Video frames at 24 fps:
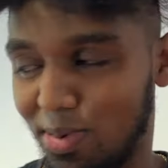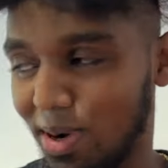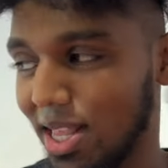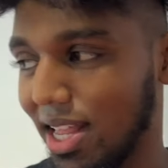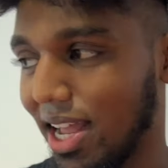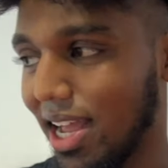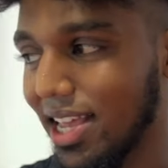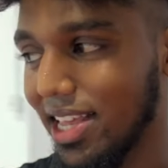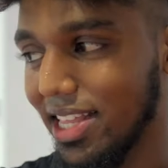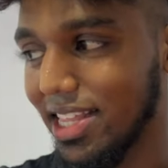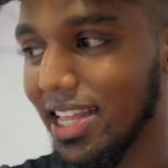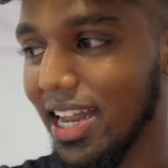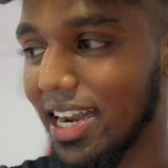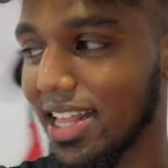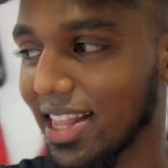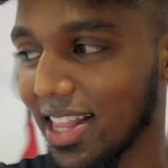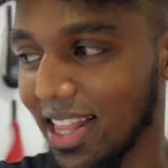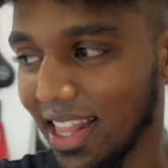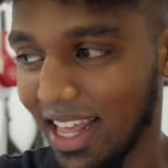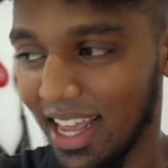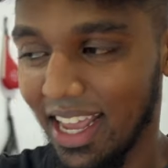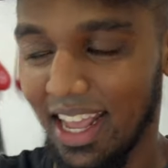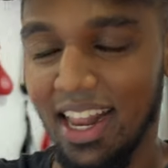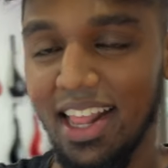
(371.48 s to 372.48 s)
இப்படி தான் இந்த
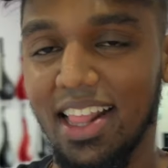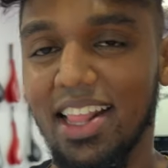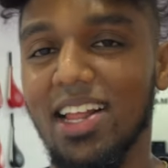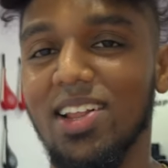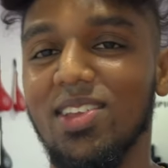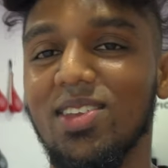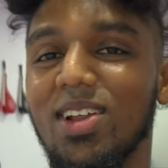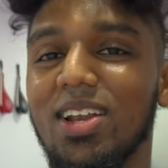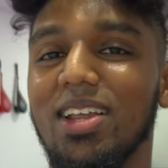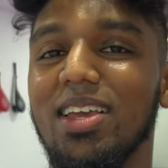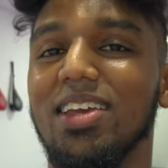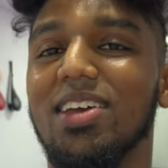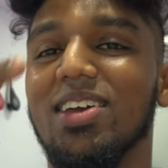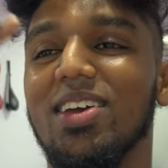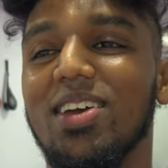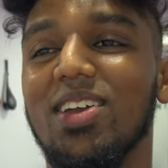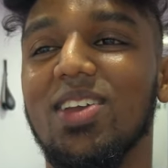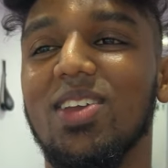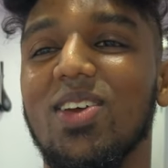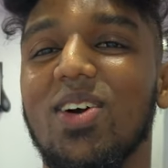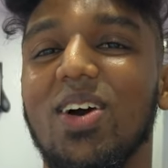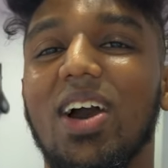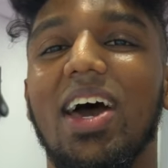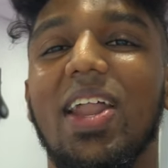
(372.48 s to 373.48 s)
இடத்துல தான் இருந்தேன்னு சொல்லி
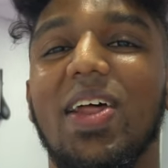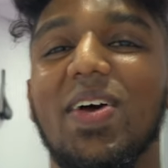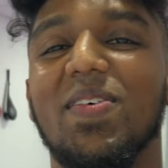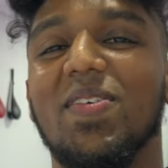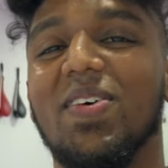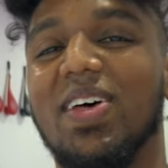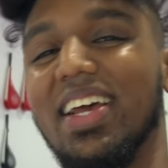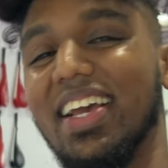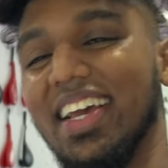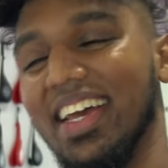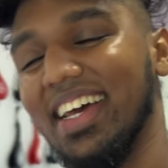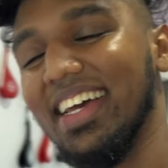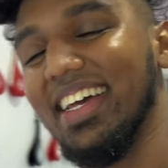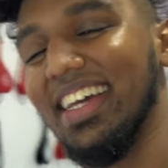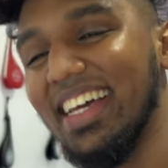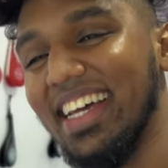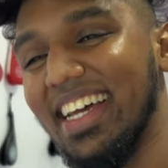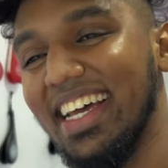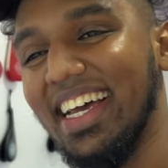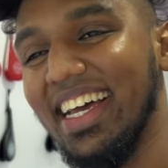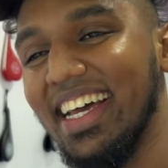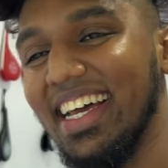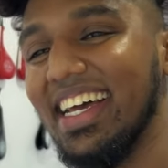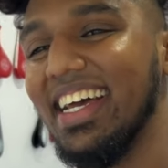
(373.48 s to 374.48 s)
யோகா இருங்க பாருங்க
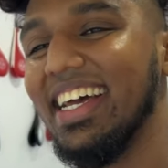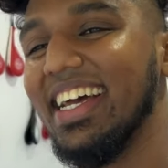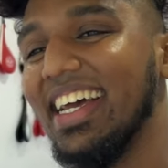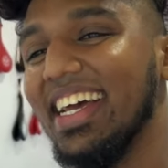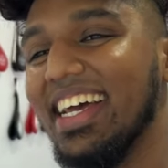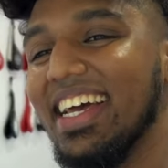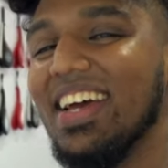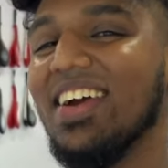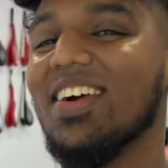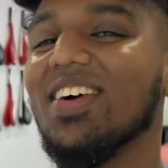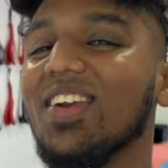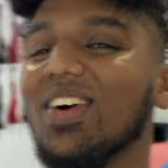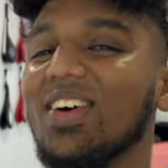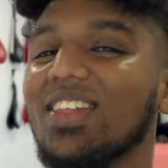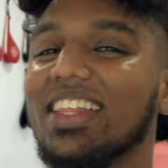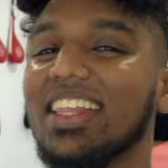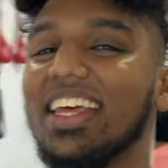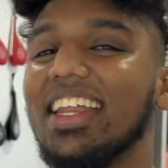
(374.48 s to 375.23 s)
குரோத்